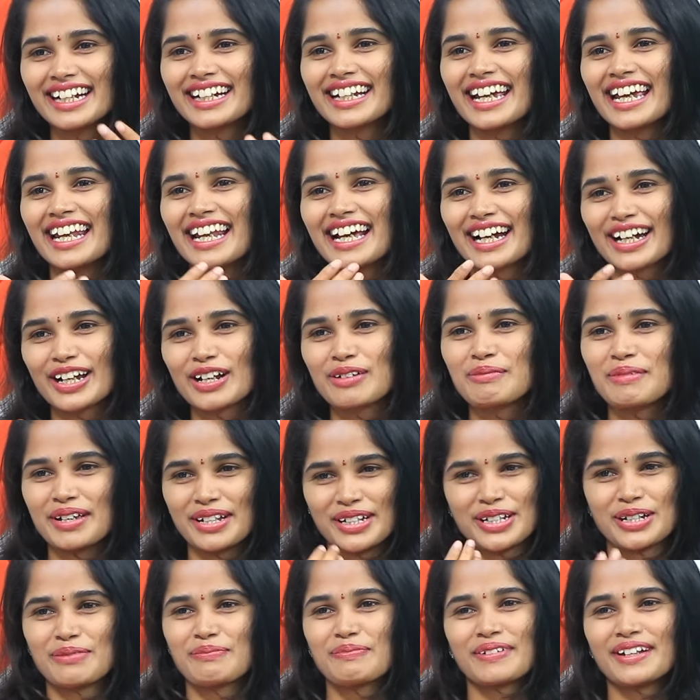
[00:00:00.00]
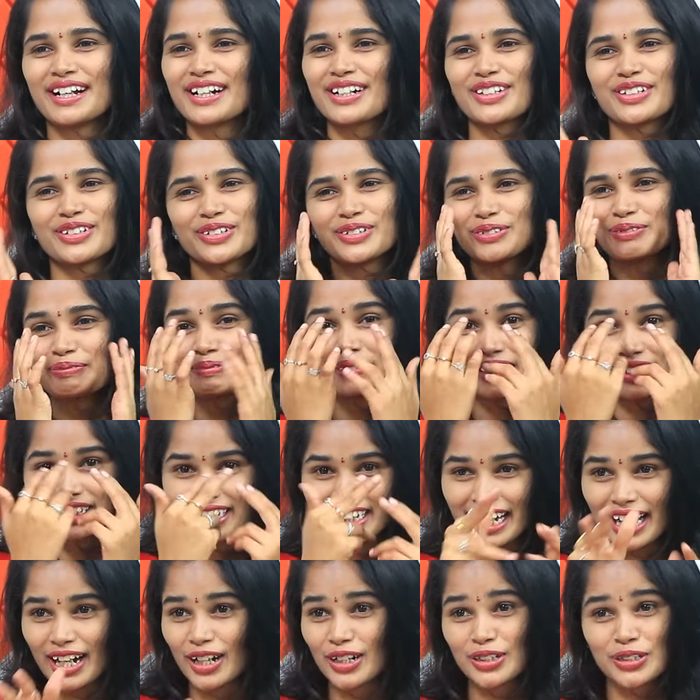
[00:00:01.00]
డైలాగులు మేము చెప్పినట్టు చూపించడం
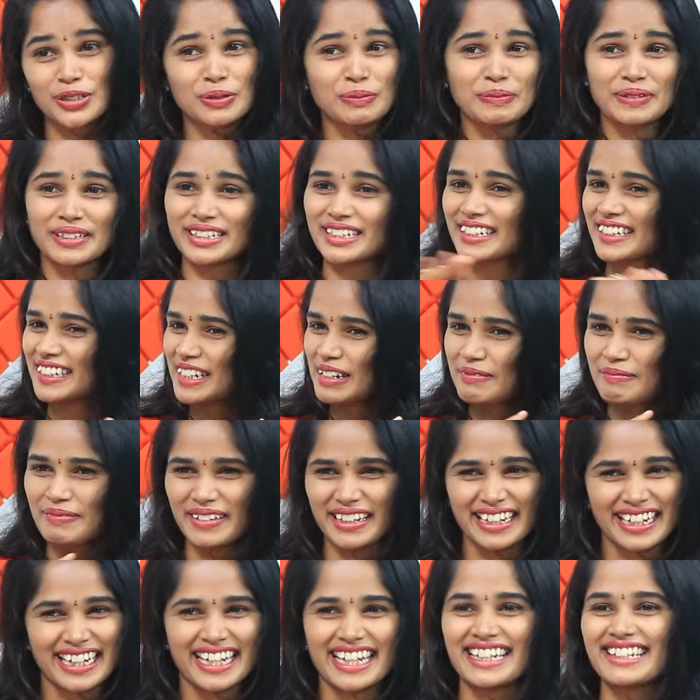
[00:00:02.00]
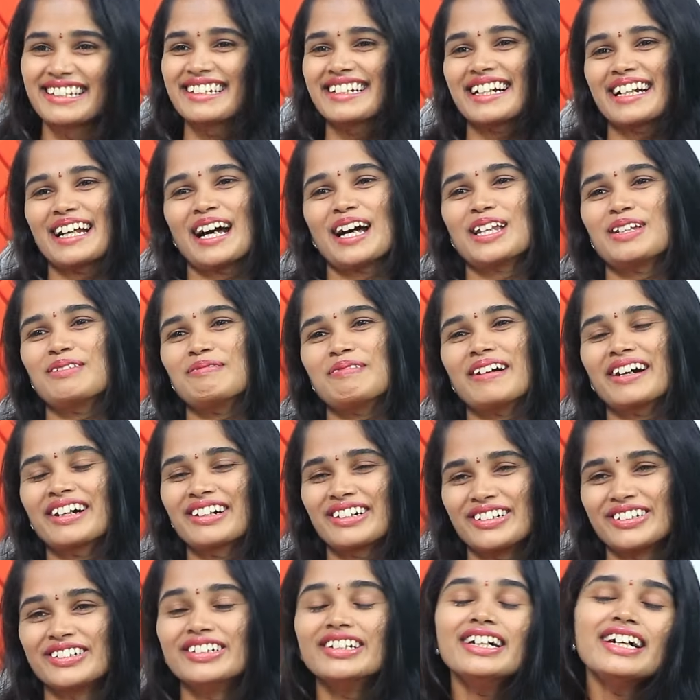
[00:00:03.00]
కళ్ళు చూపించడం తప్ప ఇంకేం రాదు
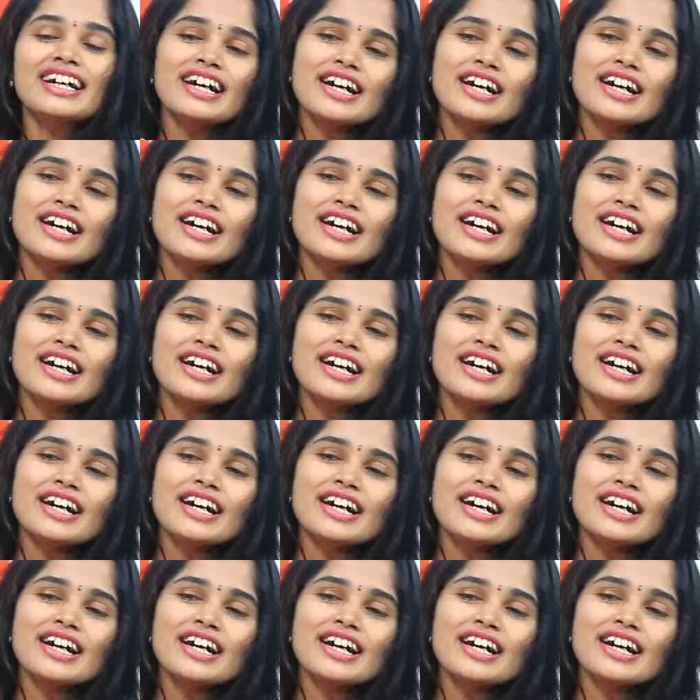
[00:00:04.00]
మాకు